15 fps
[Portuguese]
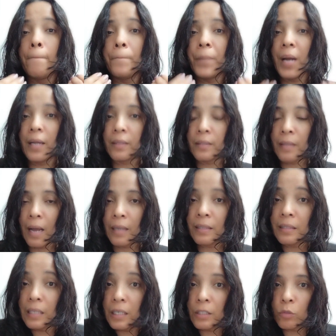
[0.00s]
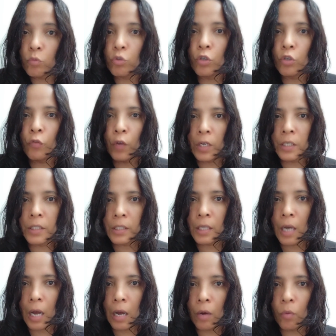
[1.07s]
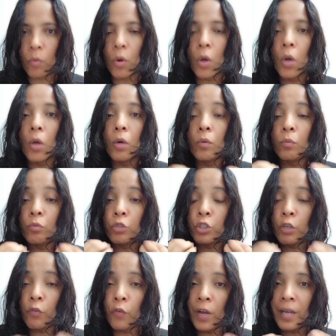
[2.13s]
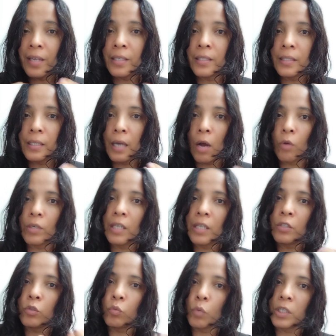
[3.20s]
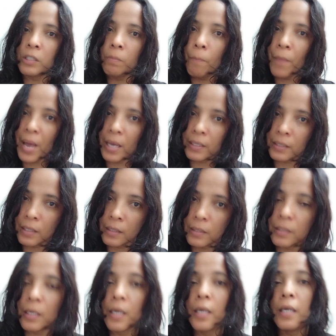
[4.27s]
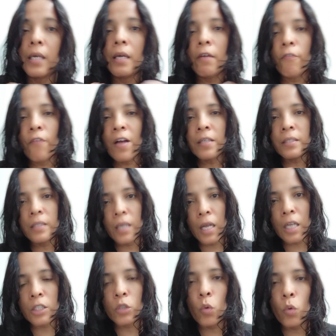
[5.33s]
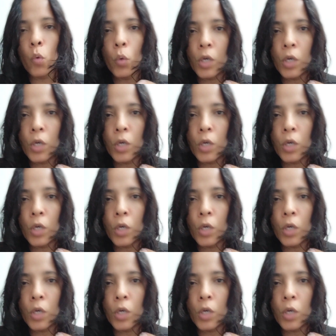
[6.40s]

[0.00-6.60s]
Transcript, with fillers: para estar tá dando um diferencial, um diferencial nas suas peças e fazê-las com